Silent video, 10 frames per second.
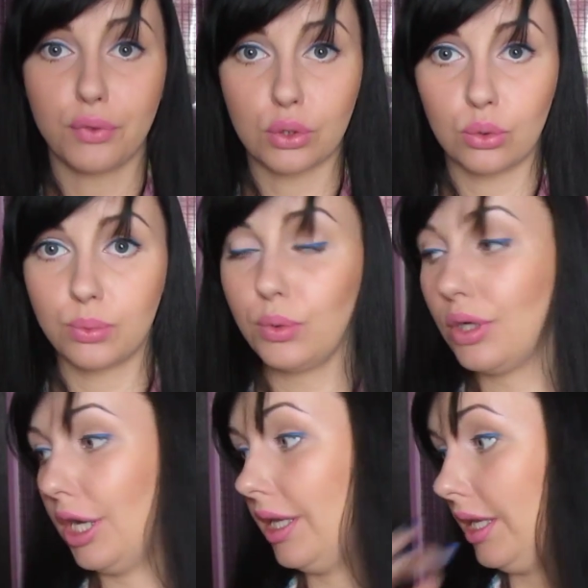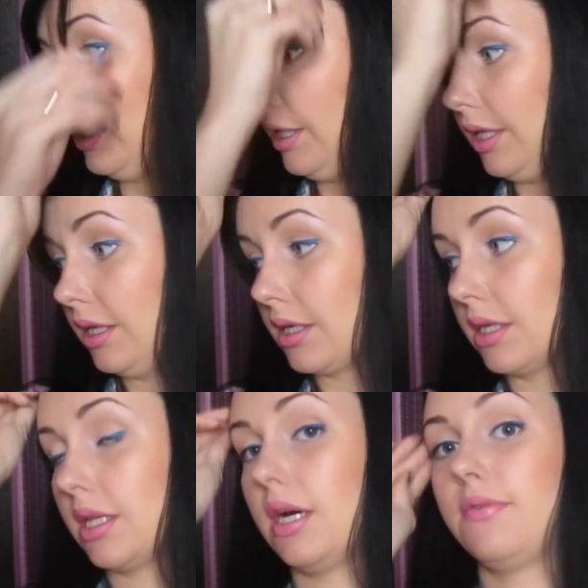от ноутбука или
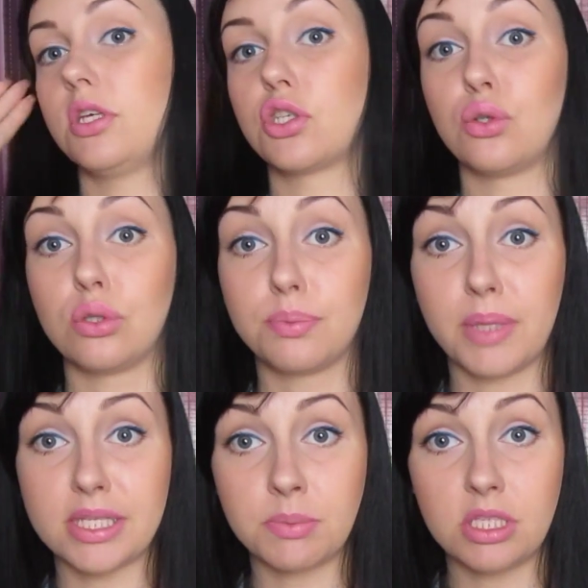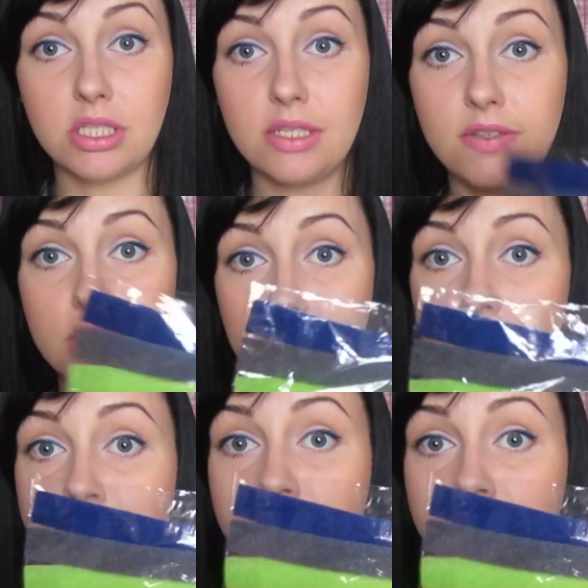когда вешают плазменный телевизор.